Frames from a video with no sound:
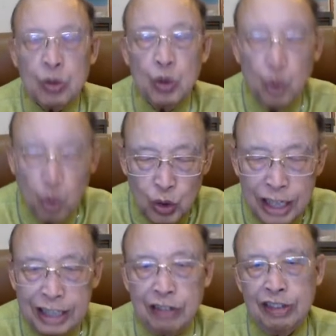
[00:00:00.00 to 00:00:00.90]
อยู่ใน
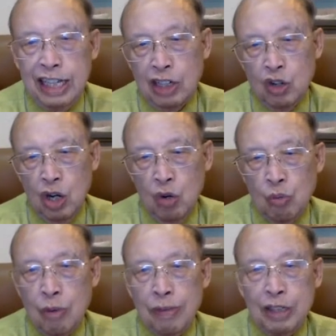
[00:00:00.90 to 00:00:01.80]
จิตวิญญาณของเขาบ่
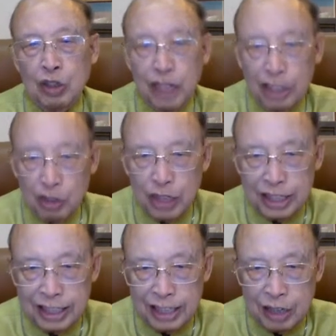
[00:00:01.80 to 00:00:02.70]
แม่นอยู่ในแนวคิดที่
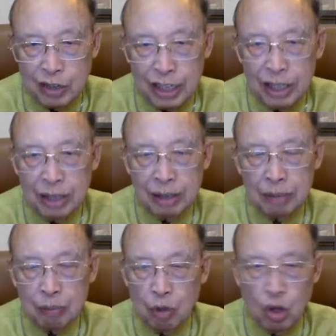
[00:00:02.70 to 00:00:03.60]
ใจเขาเด้
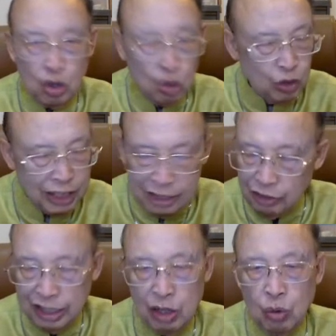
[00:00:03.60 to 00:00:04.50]
บ่อยู่ในชีวิต
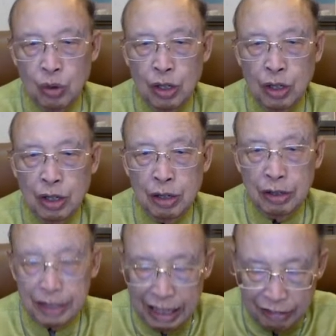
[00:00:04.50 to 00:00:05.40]
เขา
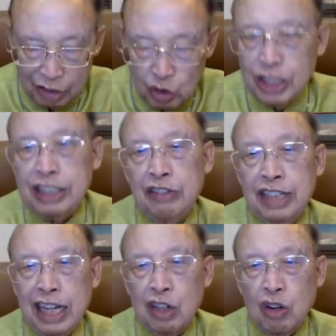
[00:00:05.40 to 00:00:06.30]
แต่ว่าอยู่ในจิตวิญญา
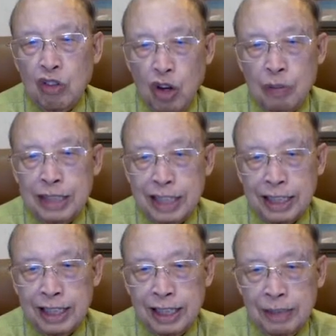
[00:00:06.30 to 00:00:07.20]
ณของเ่าให้มันสัดเจ
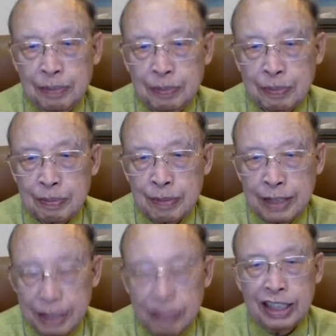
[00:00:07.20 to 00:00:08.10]
น
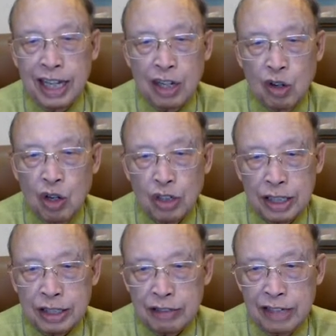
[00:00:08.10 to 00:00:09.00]
ชีวิตแท้ของเขาแหละ
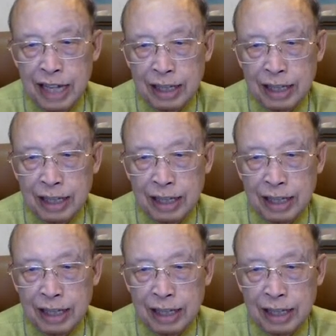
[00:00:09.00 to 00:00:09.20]
จิตวิญญาณ